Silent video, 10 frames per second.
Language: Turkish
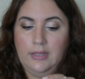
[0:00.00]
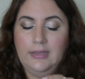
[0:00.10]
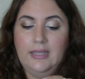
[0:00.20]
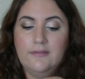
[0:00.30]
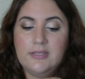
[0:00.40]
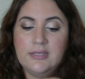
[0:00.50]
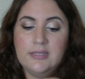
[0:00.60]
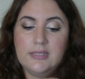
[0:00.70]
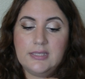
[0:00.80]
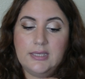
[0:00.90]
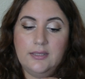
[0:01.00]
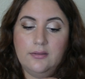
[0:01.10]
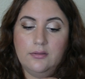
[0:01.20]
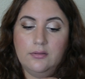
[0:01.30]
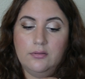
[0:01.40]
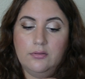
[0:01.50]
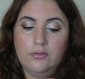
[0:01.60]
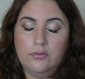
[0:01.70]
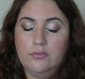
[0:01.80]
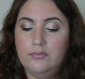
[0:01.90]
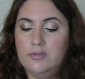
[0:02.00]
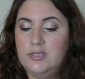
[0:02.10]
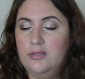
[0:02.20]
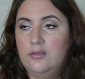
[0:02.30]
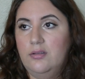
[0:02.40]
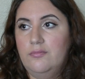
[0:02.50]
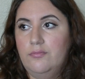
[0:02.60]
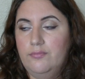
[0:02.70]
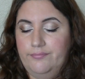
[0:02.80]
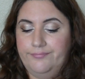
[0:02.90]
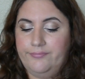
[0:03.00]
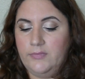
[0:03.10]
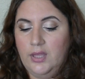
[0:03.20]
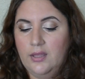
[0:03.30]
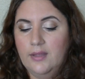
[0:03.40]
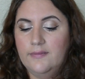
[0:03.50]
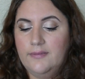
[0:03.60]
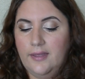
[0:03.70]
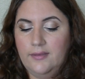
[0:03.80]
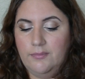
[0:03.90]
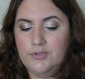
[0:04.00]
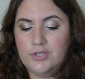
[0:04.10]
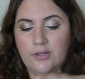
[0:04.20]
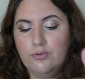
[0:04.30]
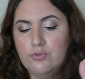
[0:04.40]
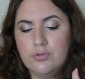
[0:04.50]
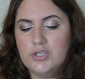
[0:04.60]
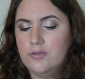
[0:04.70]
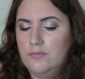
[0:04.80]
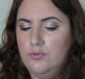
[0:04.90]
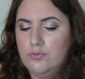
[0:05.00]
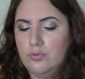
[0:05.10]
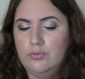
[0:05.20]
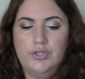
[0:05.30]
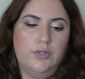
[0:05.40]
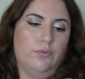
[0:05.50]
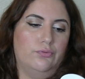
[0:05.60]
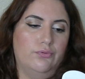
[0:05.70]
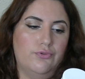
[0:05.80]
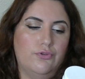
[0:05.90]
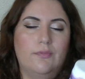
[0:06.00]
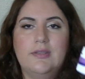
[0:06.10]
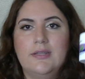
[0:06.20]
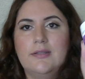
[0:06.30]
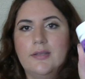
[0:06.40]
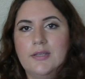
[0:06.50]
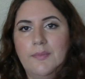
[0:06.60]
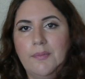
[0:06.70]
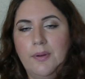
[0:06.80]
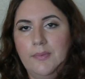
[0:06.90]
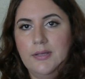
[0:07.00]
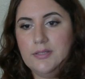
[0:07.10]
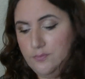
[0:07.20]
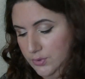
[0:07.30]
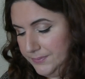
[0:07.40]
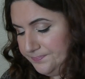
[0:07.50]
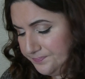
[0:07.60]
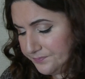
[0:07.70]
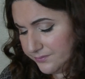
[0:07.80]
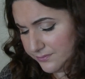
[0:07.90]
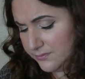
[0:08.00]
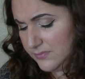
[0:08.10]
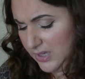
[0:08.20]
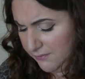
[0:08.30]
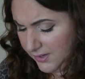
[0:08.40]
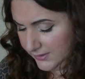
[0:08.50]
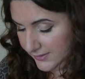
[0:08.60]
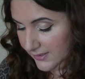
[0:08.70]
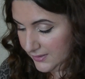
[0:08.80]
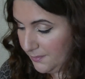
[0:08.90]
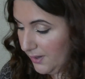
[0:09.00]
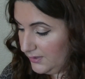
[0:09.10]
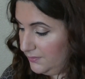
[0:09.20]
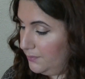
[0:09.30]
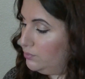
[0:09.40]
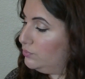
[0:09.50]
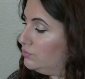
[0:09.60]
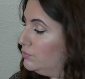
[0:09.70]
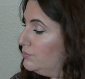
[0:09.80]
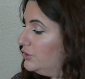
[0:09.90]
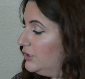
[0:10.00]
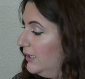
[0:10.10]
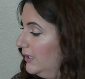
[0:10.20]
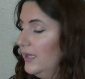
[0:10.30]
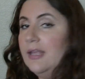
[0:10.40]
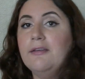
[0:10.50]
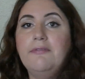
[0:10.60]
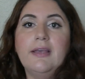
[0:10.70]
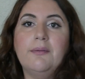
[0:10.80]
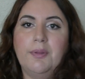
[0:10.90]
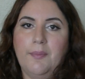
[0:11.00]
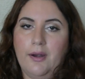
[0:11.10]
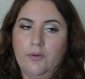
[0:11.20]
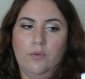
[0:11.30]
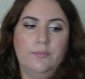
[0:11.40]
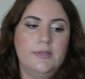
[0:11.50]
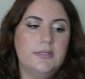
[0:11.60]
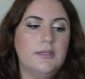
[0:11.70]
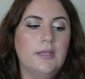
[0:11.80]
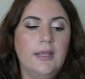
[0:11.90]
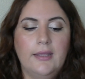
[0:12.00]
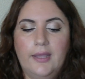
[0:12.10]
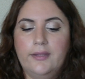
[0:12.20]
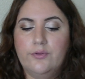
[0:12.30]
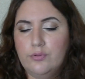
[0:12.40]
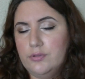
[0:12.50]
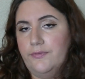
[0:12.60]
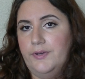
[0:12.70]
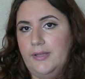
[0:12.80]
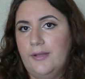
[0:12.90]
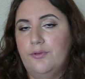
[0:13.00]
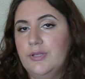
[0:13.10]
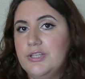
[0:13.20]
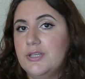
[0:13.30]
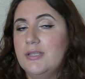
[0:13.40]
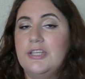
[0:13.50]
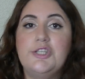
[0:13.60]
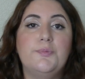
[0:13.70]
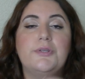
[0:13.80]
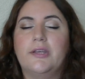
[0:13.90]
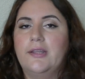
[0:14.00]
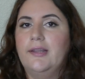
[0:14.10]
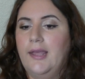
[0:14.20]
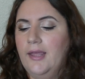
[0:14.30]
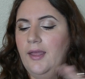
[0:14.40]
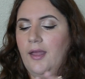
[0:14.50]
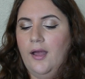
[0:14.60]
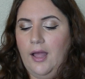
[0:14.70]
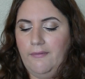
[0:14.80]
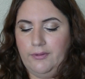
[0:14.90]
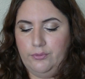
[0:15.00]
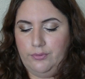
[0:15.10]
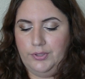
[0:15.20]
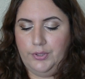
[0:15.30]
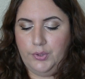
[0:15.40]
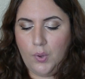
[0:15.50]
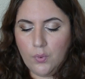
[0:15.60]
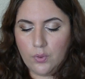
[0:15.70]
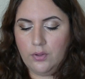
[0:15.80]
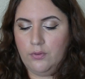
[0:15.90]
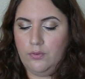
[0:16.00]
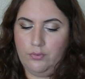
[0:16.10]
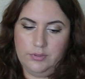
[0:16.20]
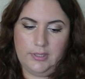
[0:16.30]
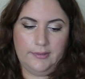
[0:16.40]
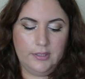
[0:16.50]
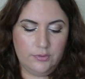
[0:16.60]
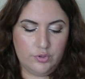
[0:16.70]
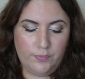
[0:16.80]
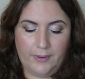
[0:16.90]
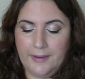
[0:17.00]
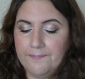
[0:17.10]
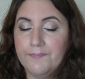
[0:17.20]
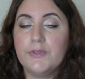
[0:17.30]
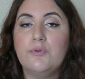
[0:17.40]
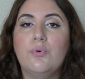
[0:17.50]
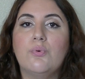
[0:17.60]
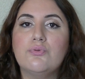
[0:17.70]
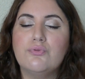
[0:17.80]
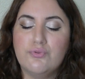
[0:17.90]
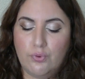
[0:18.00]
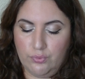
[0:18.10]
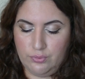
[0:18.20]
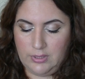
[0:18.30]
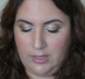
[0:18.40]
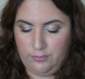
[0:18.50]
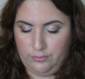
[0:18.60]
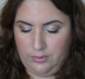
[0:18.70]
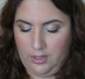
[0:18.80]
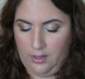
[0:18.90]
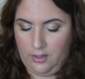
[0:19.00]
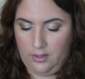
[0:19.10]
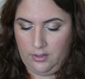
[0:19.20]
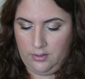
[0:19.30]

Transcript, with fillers: Leaves skin diyor. Teni de ten demiş. Yani yüz için mi? Yüz için olduğunu düşünüyorum. Neyse internetten bakmam lazım buna. Fakat internetten baktığımda bulduğum şey vegan bir marka olması. Yani cruelty free'den de öte içerisinde hiçbir şekilde hayvan ürünleri yok. O yüzden de süper. Kokusu çok güzel bunun ya.